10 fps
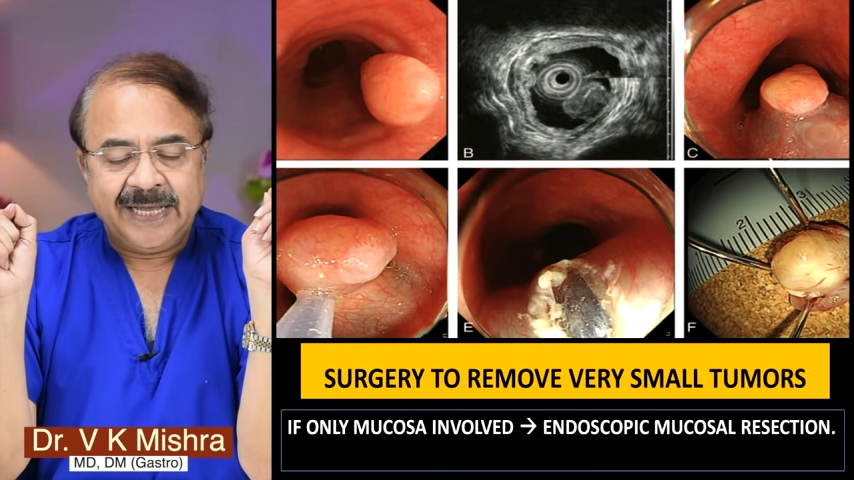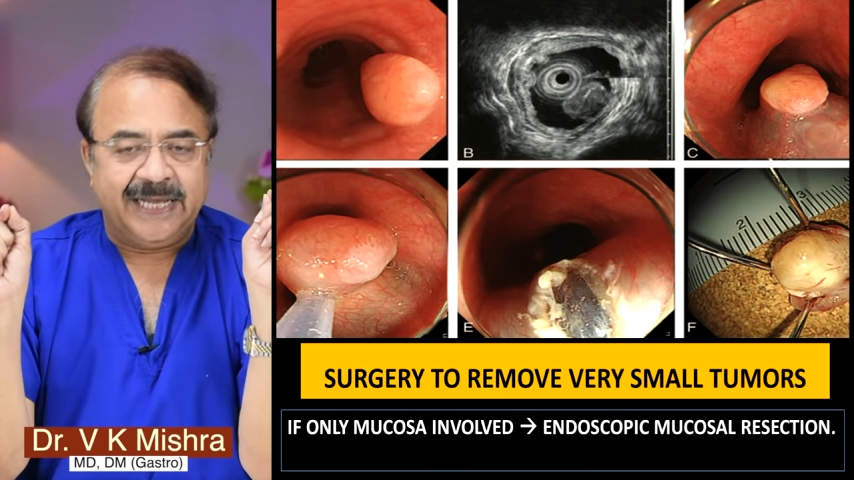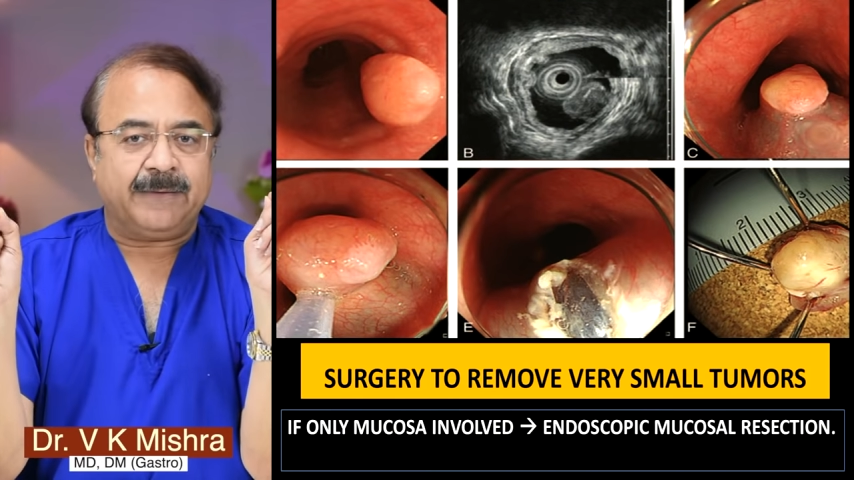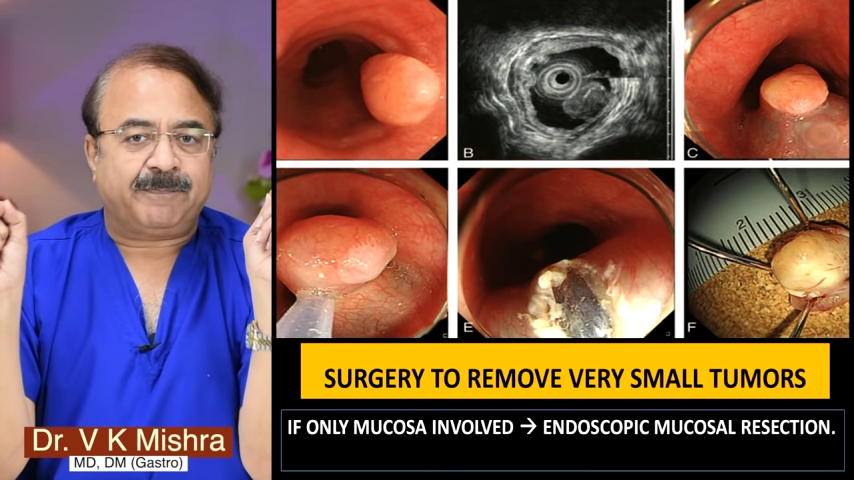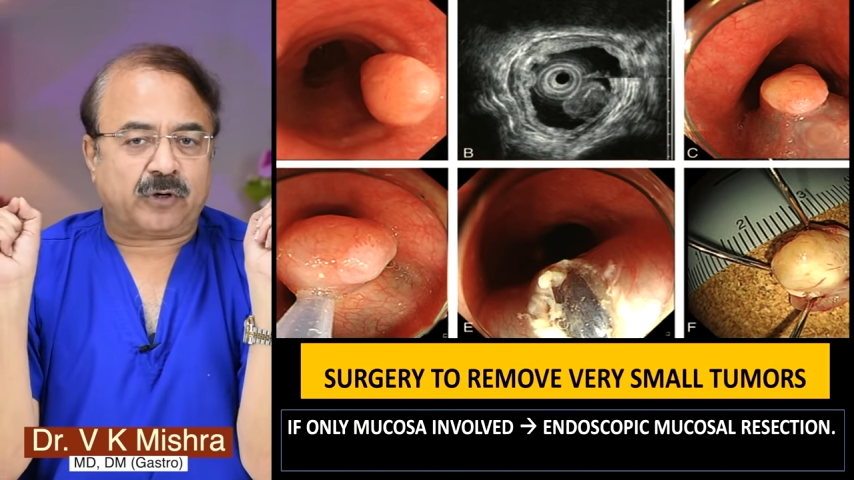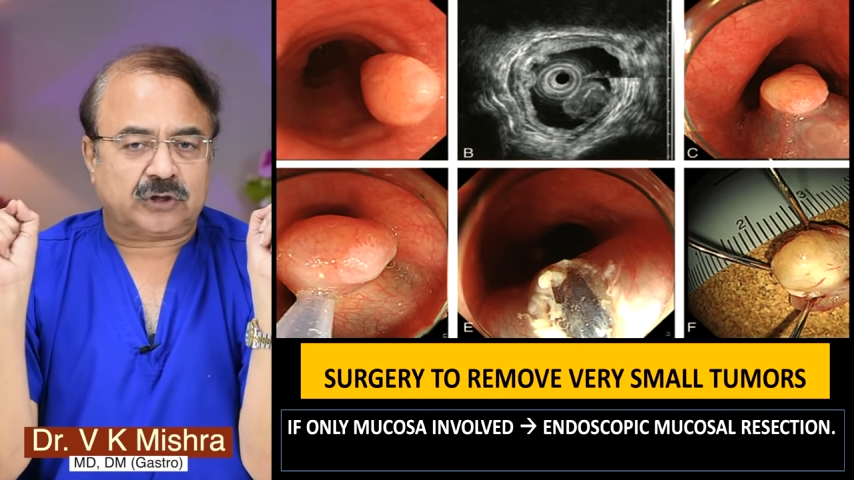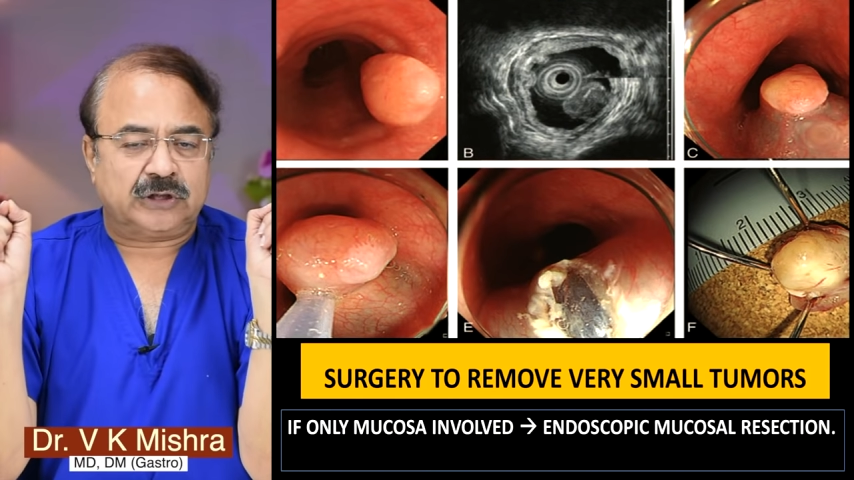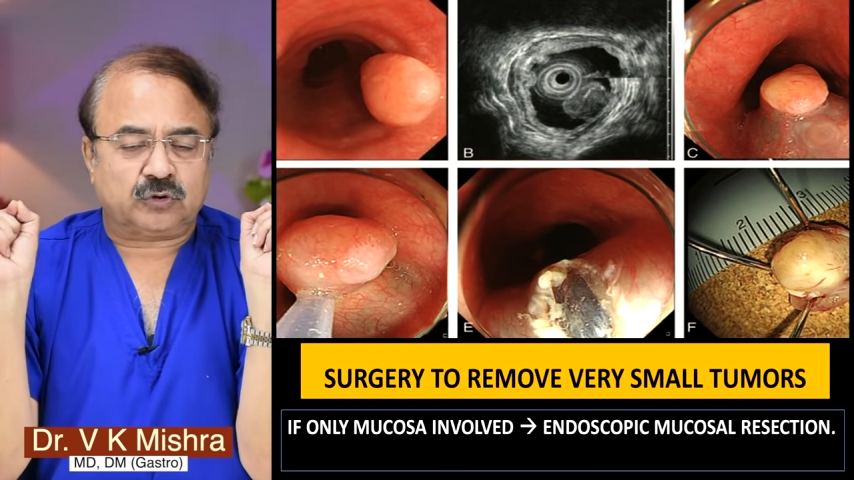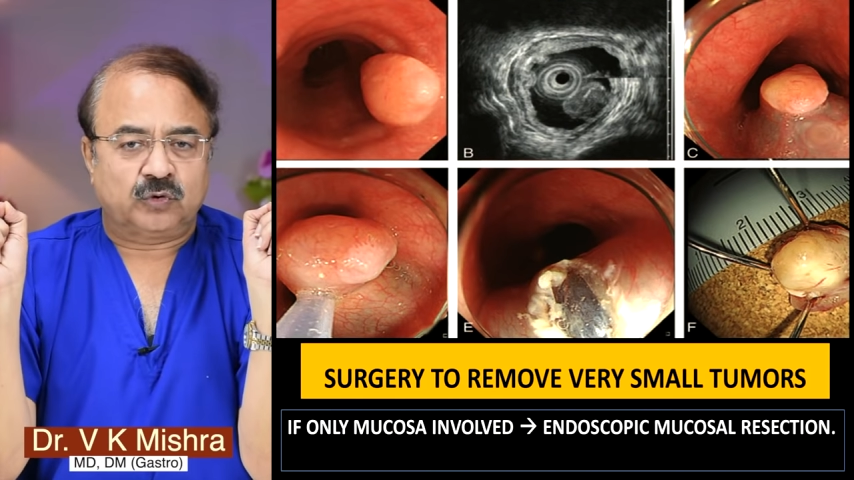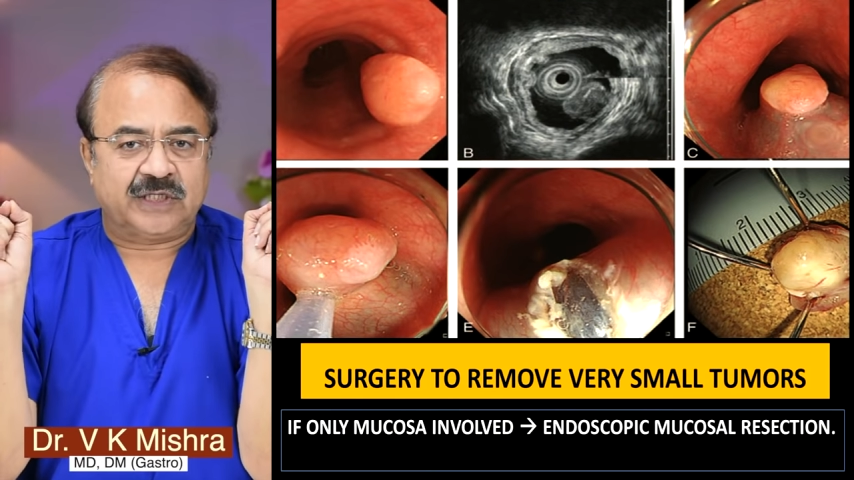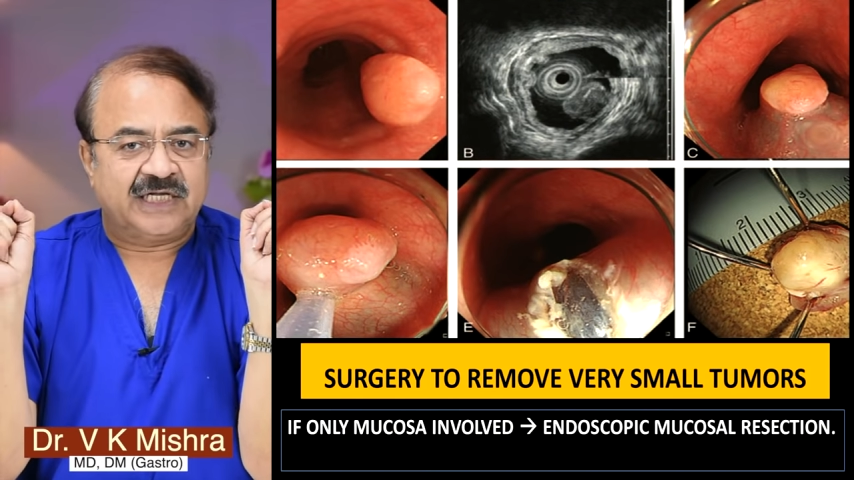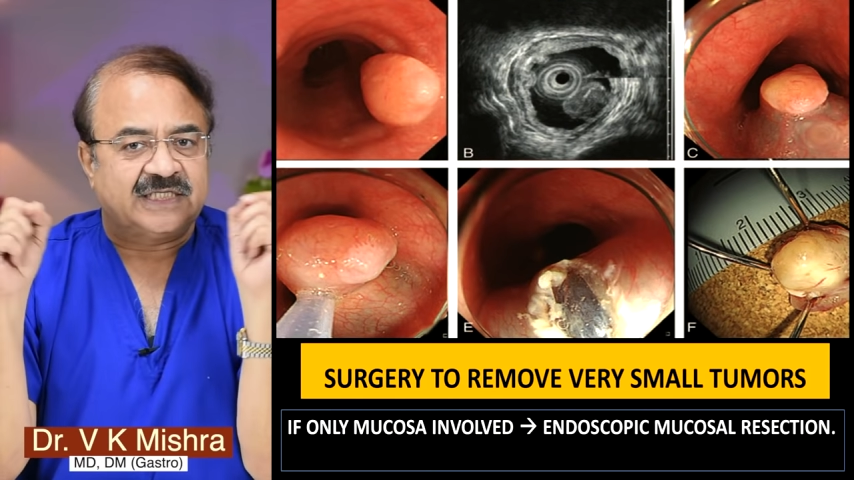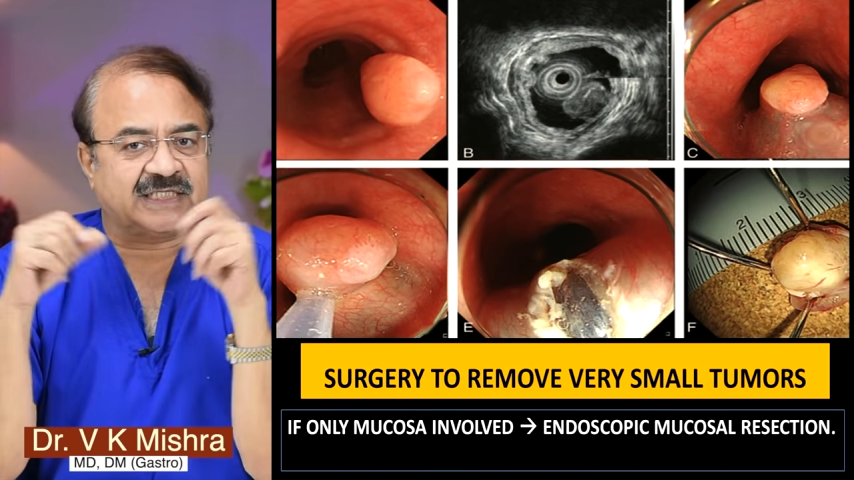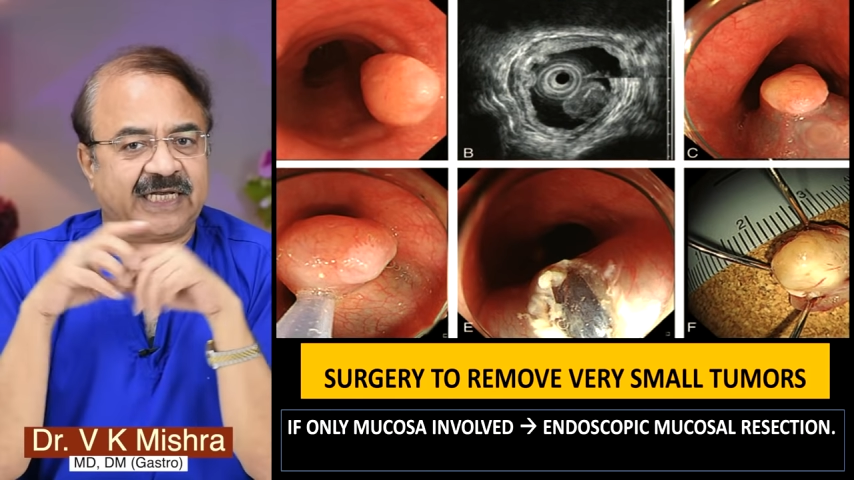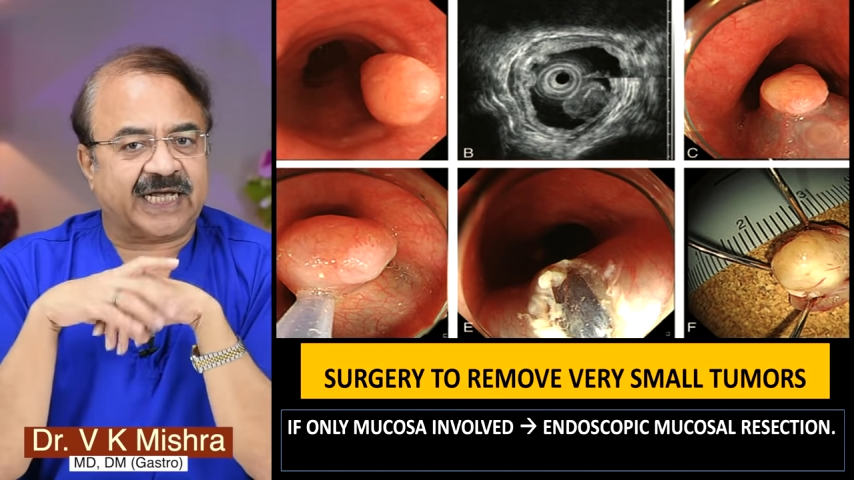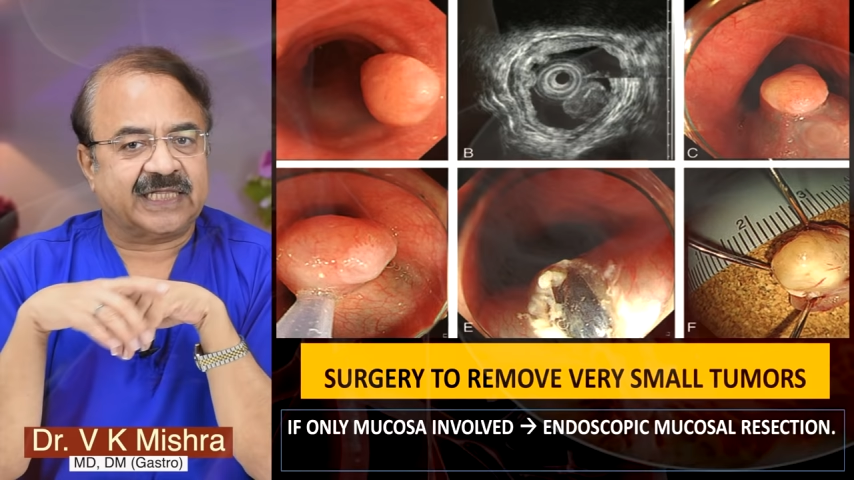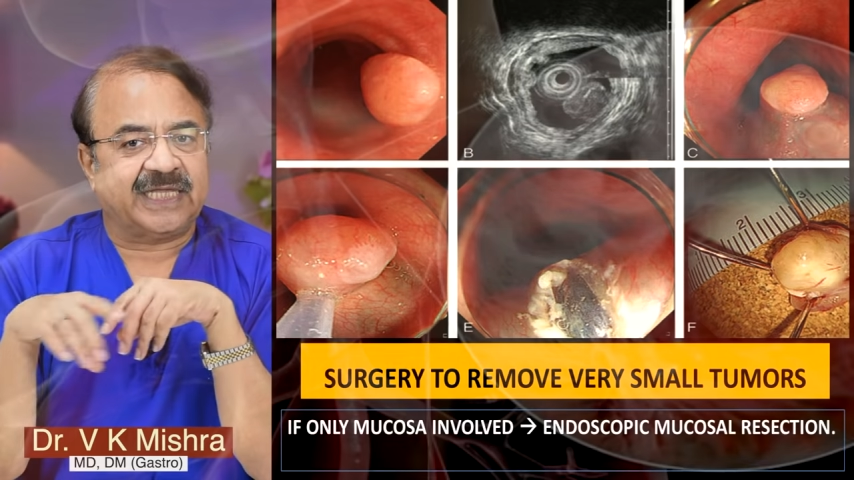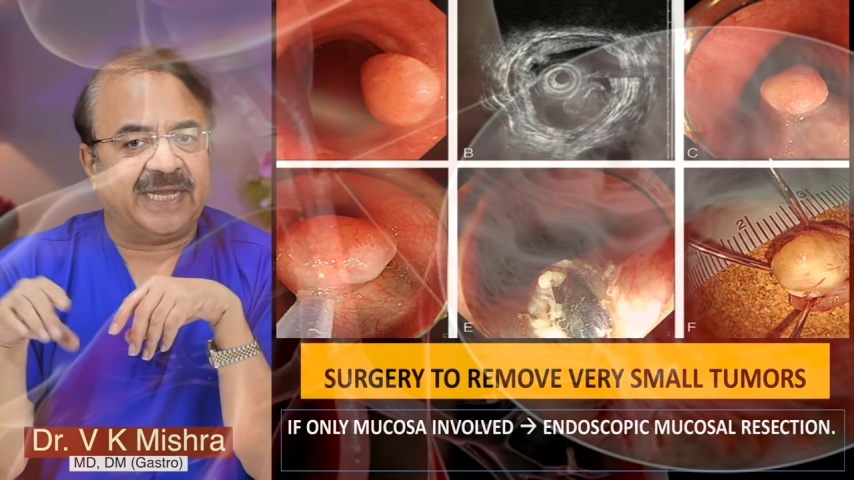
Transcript: एक प्रोसेस होती है जिसे कहते